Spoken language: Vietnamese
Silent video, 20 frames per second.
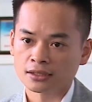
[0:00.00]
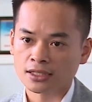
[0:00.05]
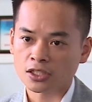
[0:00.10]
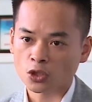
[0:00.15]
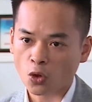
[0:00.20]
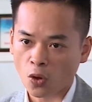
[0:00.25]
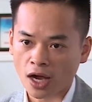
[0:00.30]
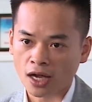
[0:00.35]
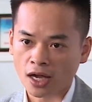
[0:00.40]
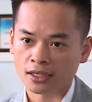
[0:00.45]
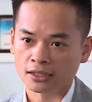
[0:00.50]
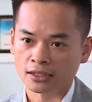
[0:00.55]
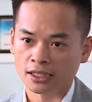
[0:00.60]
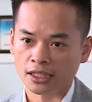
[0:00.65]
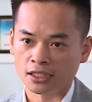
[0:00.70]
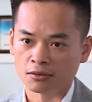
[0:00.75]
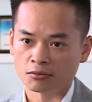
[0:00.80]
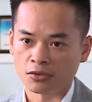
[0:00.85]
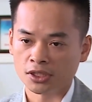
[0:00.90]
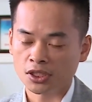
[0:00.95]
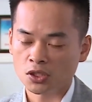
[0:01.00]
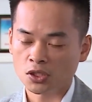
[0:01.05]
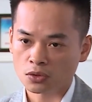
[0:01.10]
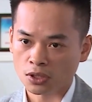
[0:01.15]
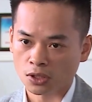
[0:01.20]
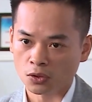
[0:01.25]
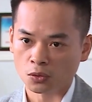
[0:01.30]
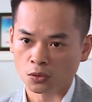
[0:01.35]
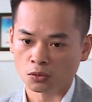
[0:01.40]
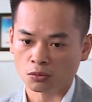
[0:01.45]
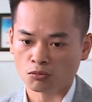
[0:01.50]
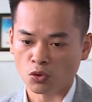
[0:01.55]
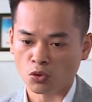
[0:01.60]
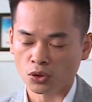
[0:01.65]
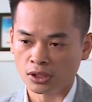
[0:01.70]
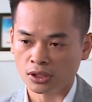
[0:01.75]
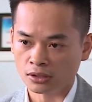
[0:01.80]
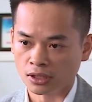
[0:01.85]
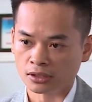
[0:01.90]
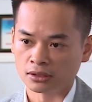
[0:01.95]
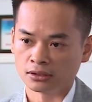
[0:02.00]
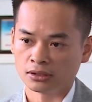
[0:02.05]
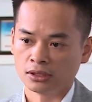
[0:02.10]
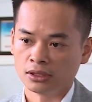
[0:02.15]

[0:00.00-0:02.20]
ra tòa để mà yêu cầu bồi thường.